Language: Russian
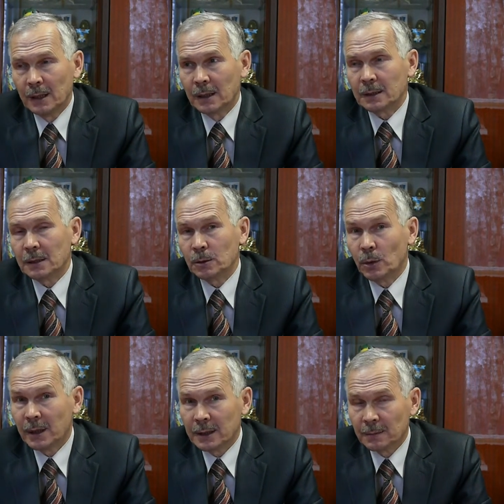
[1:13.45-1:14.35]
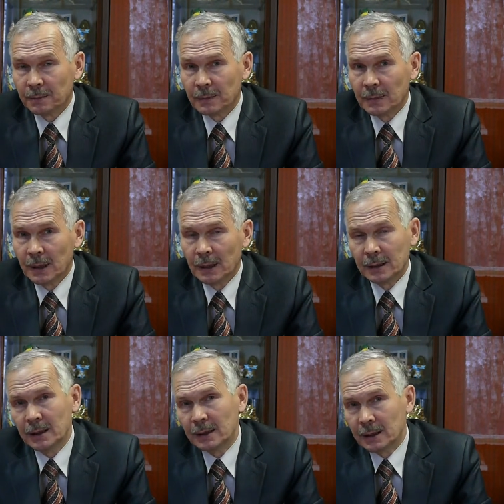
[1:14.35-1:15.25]
это туризм
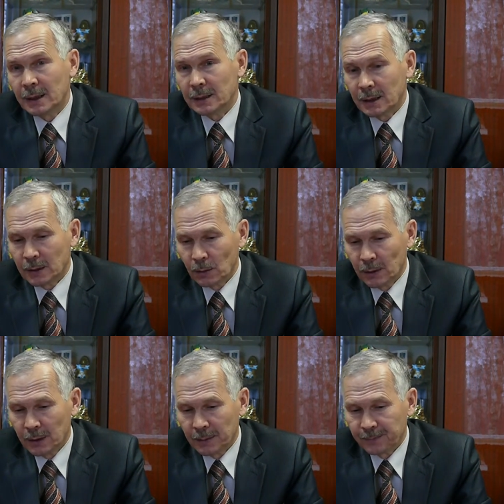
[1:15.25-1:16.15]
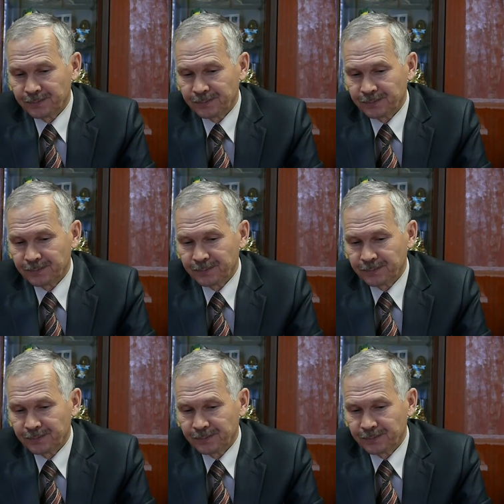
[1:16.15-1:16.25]
и некоторые другие.